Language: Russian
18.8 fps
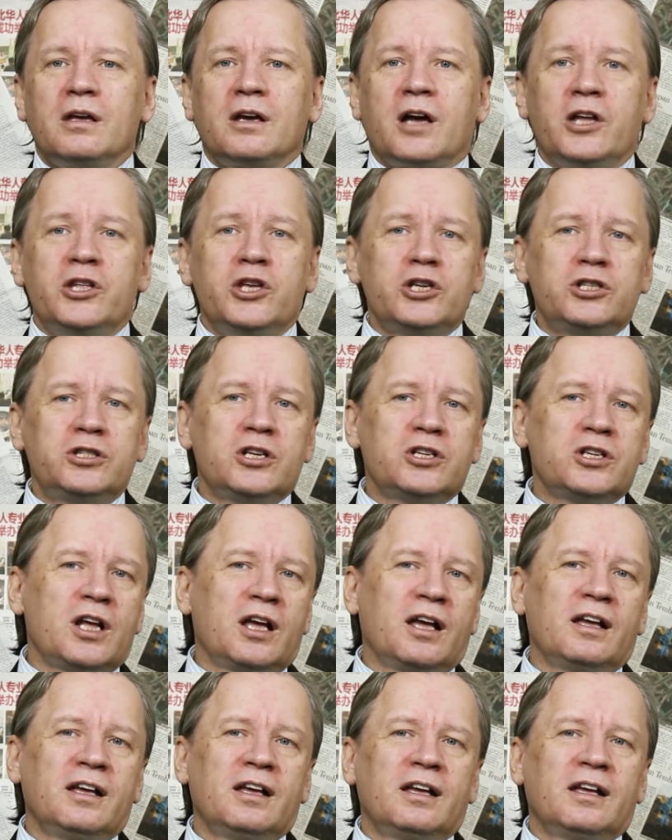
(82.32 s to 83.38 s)
Конечно
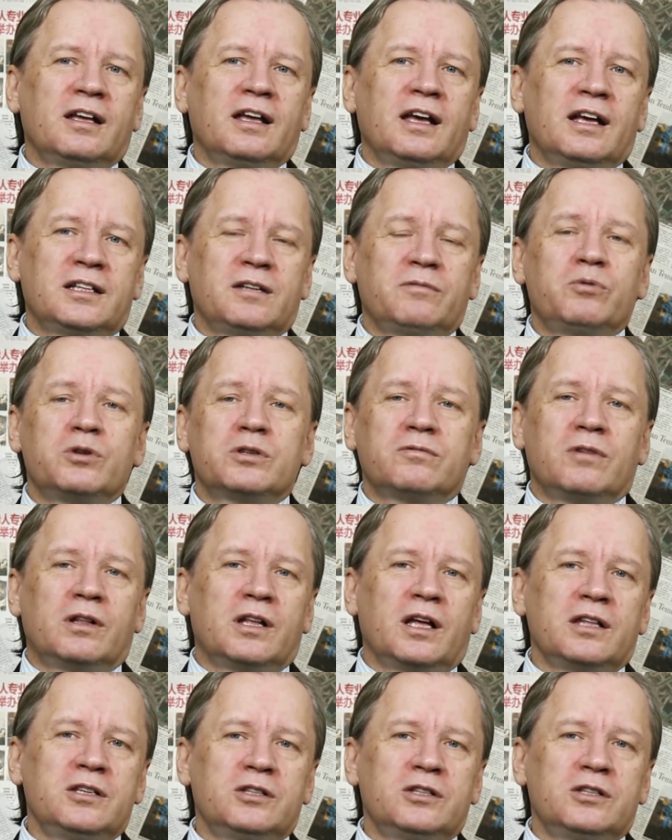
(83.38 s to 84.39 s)
же, это вызвало